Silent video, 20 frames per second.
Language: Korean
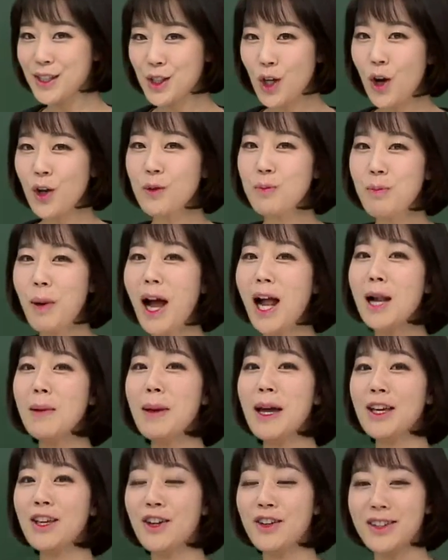
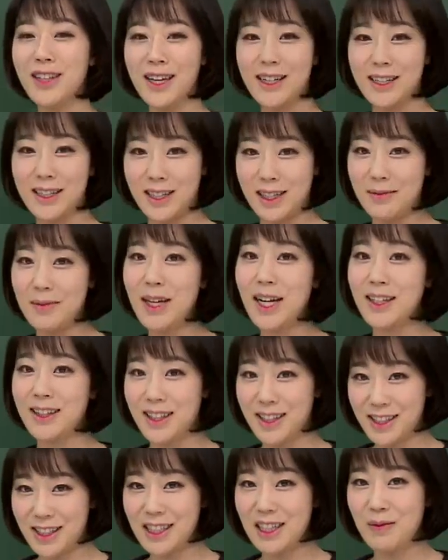1800년대를 의미할
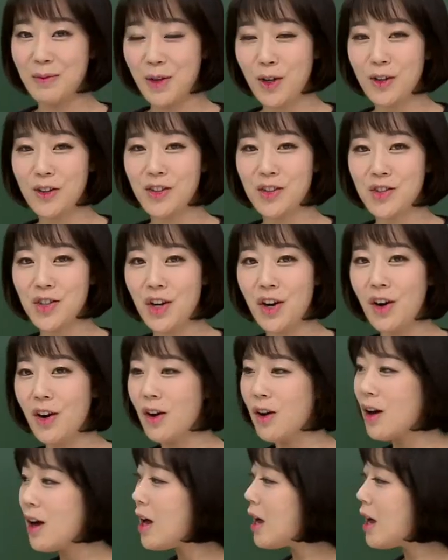때 쓰는 표현이죠.